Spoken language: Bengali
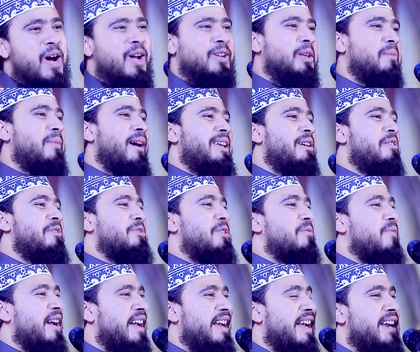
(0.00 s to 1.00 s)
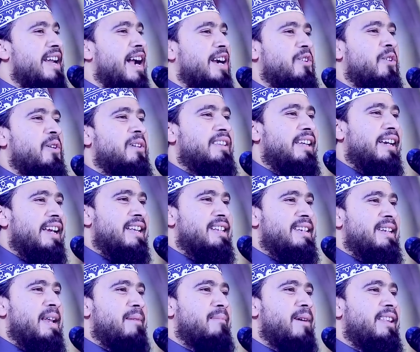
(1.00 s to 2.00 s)
অথবা ইউটিউবে গিয়ে নাটক দেখে
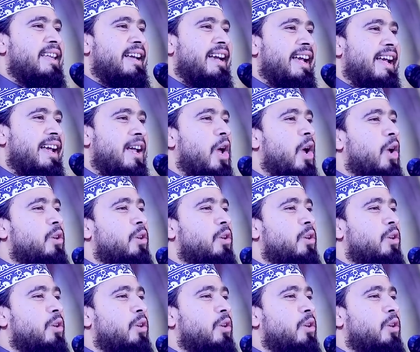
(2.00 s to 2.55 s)
সিনেমা দেখে